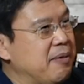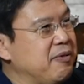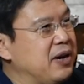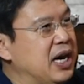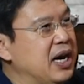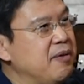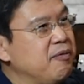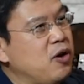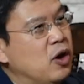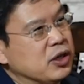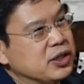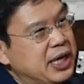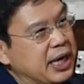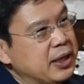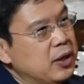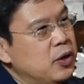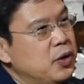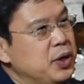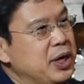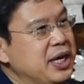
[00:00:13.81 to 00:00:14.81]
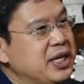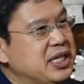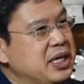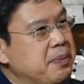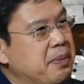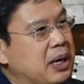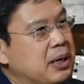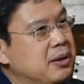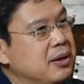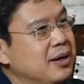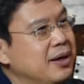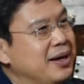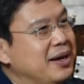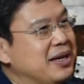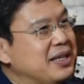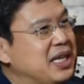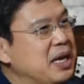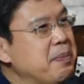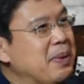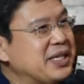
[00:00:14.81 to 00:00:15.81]
ครับเคิร์ฟของเทคโนโลยีที่
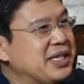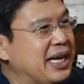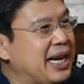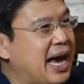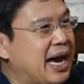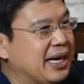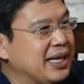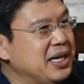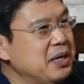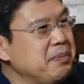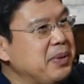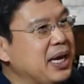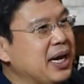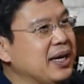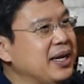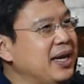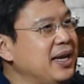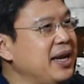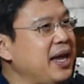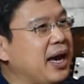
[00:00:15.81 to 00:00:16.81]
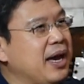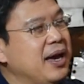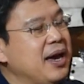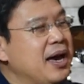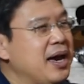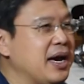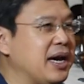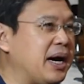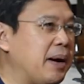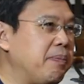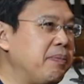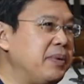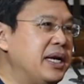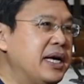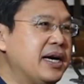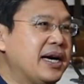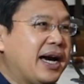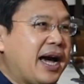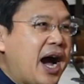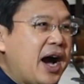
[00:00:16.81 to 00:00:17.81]
มันฉลาดขึ้นมาอย่างนี้เนี่ยกับ
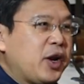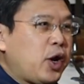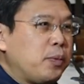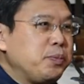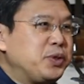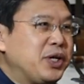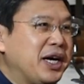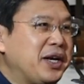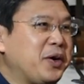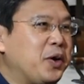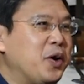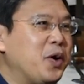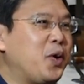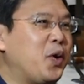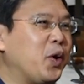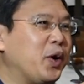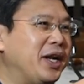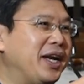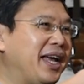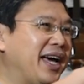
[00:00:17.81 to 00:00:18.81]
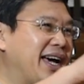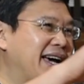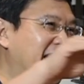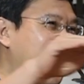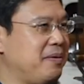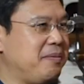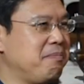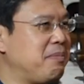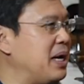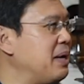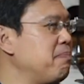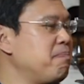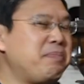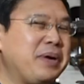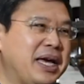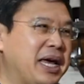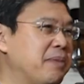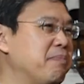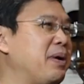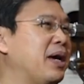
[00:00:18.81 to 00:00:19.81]
เรื่อง adoption ของคนเนี่ยมัน
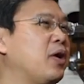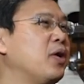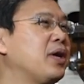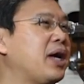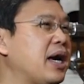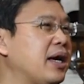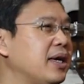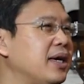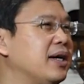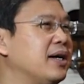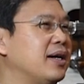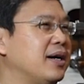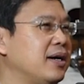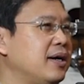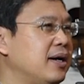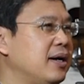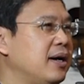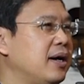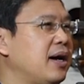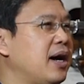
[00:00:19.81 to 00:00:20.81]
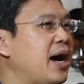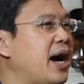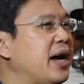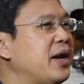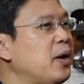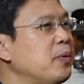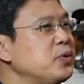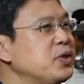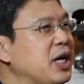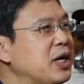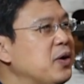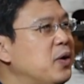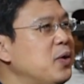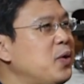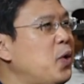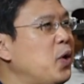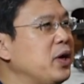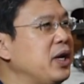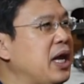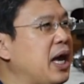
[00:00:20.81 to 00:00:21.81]
เปลี่ยนไปค่อนข้างเยอะ adoption ข
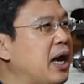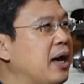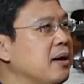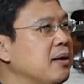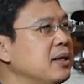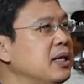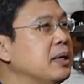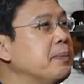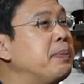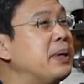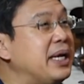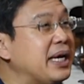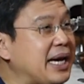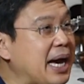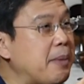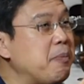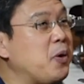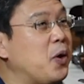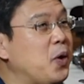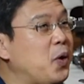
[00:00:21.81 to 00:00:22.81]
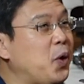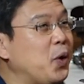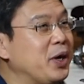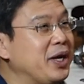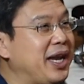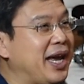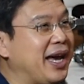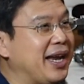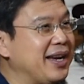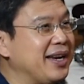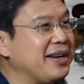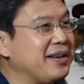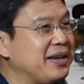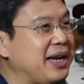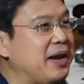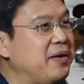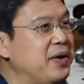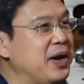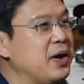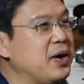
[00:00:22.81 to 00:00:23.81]
องคนเนี่ยหรือพฤติกรรมของคนเนี่ย
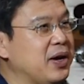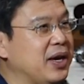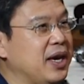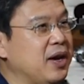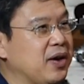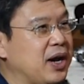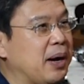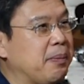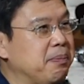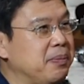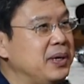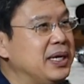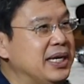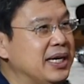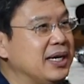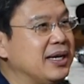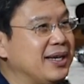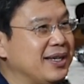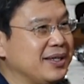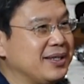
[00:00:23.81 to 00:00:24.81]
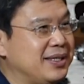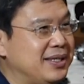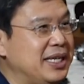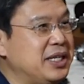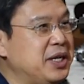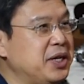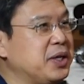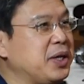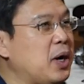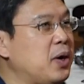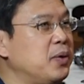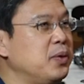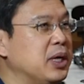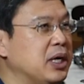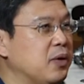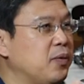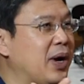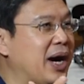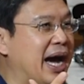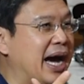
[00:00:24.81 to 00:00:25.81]
ในเรื่องเกี่ยวกับเรื่องดิจิทัล
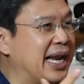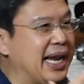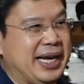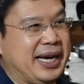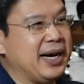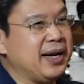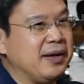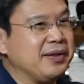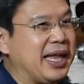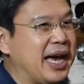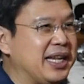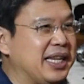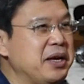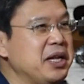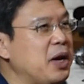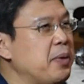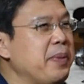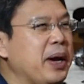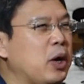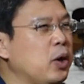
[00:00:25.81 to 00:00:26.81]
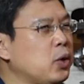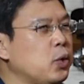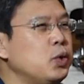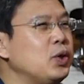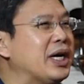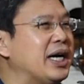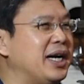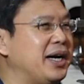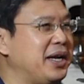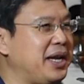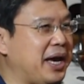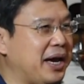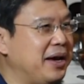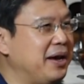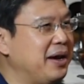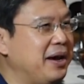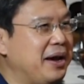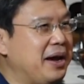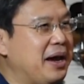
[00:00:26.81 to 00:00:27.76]
หรือว่าอะไรก็แล้วแต่ที่เราไม่ค่อยคุ้นเคยเนี่ย